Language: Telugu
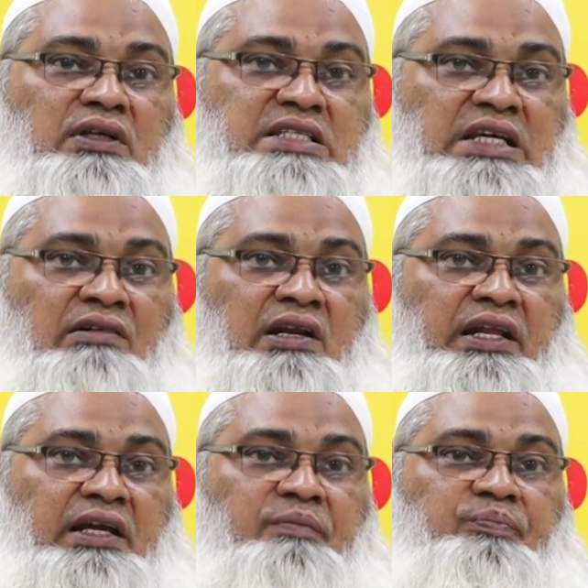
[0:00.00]
ఈ
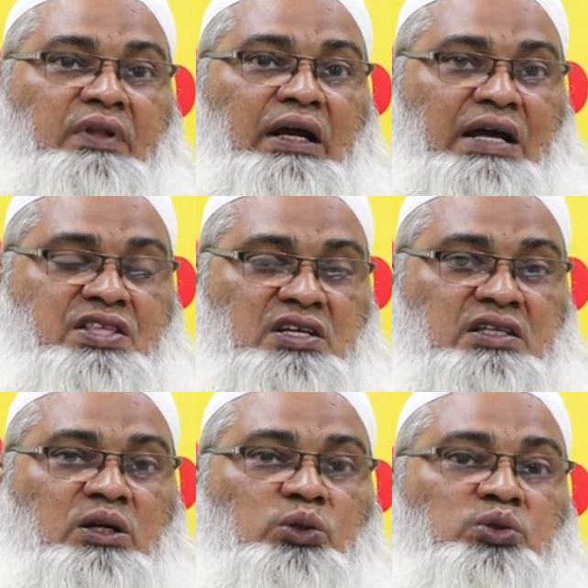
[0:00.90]
సేవల్ని అందించడం
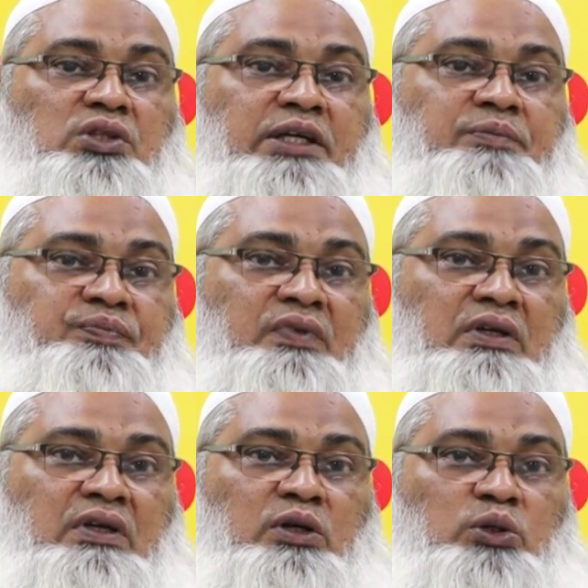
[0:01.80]
జరుగుతుంది
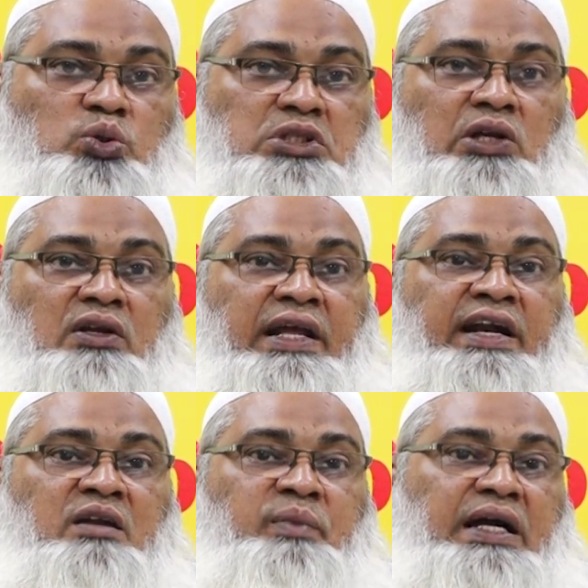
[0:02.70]
టూ జీలో నైన్
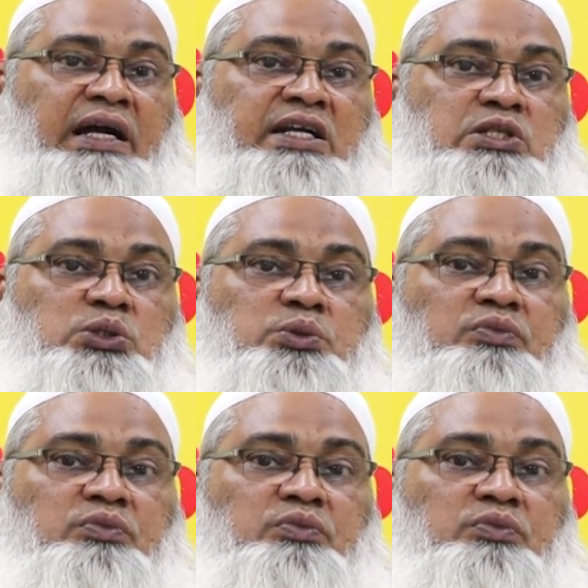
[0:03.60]
హండ్రెడ్ మెగా హెడ్జు